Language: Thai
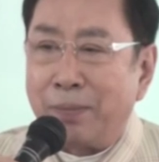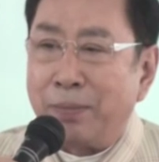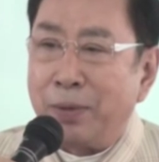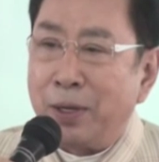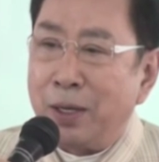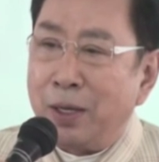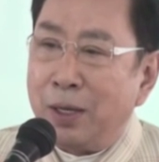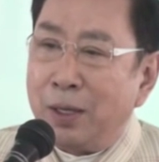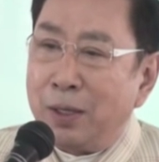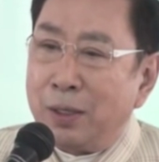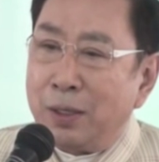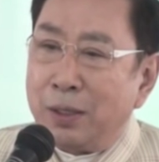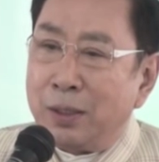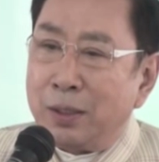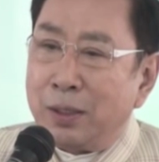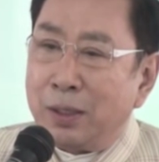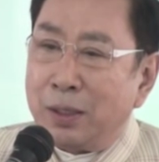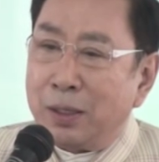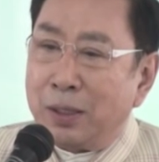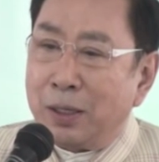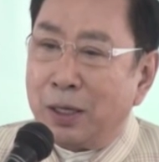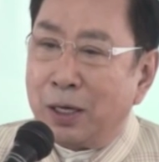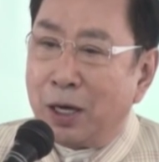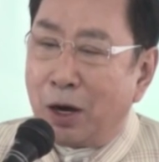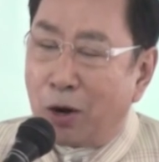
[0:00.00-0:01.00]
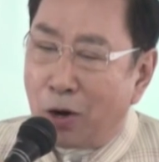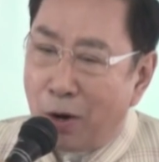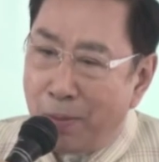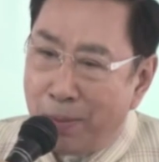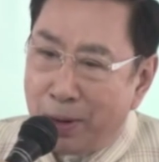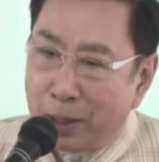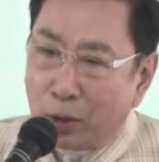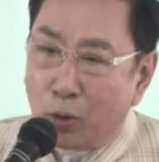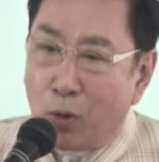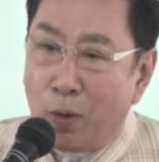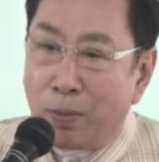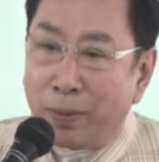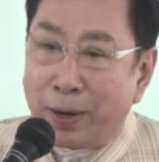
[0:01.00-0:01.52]
ครับเราก็
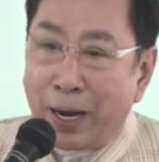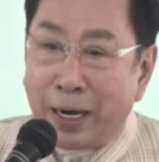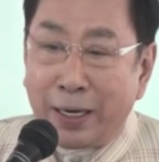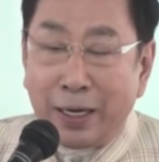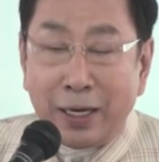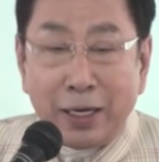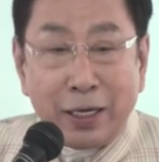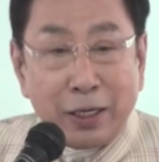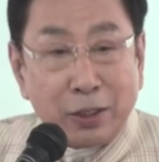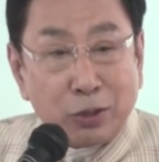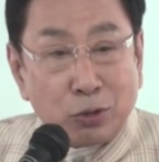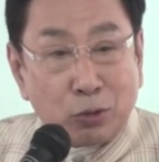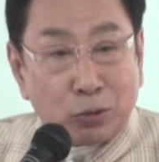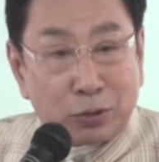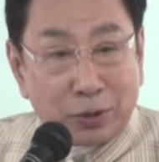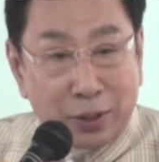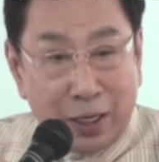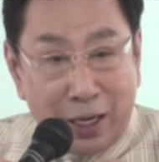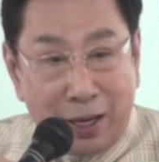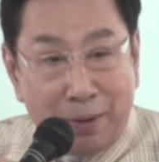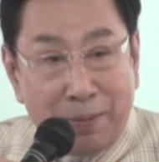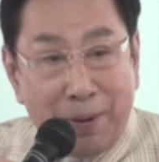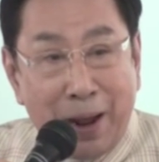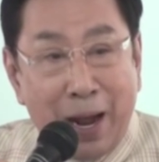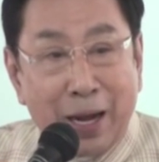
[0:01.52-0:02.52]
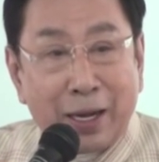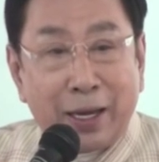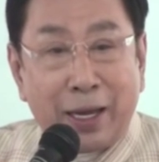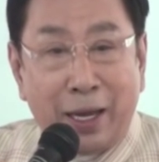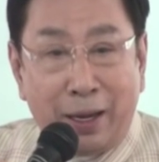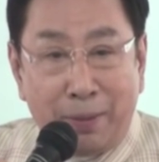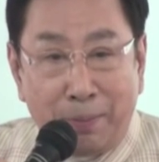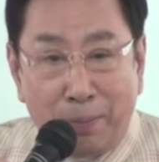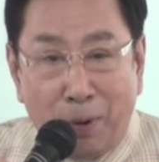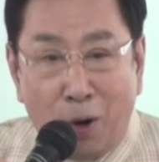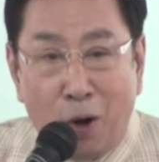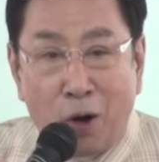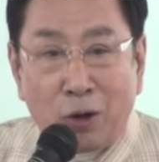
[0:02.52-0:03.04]
มารวมกันในที่สุดสี่พรรค
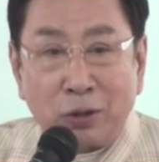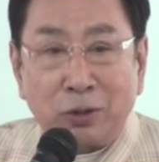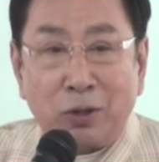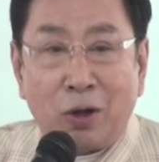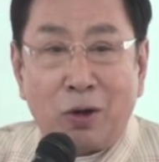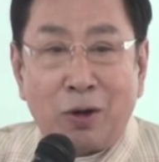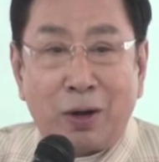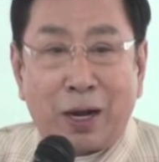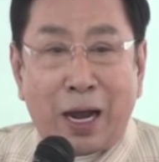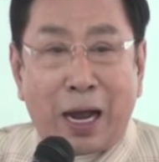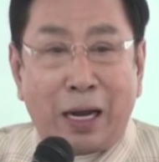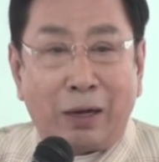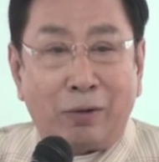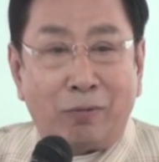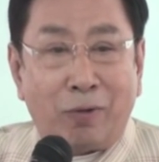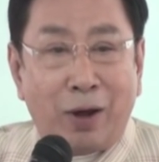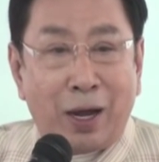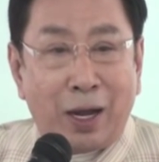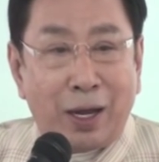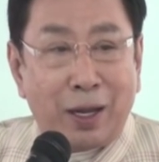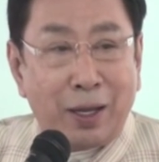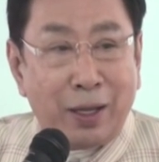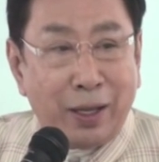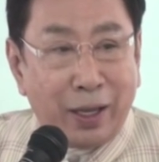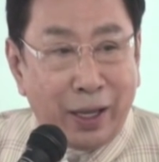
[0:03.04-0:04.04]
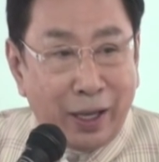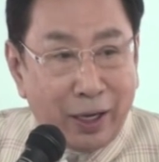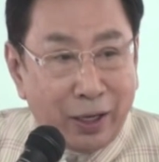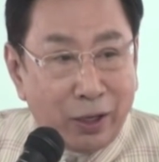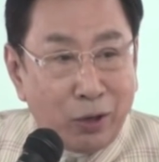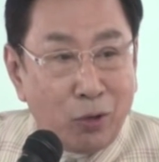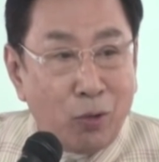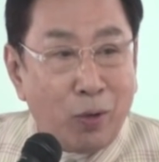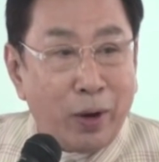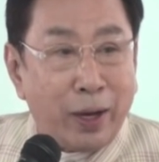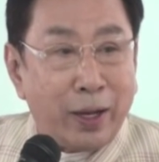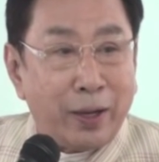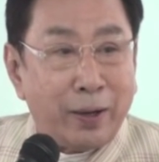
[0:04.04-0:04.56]
เห็นพ้องต้องกันว่าเห็น
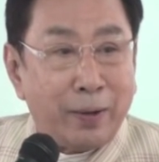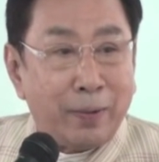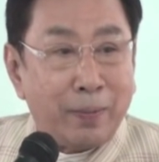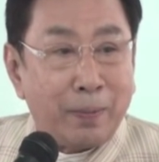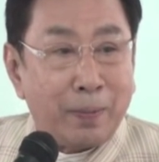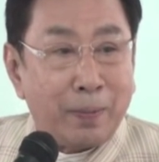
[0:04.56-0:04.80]
ด้วย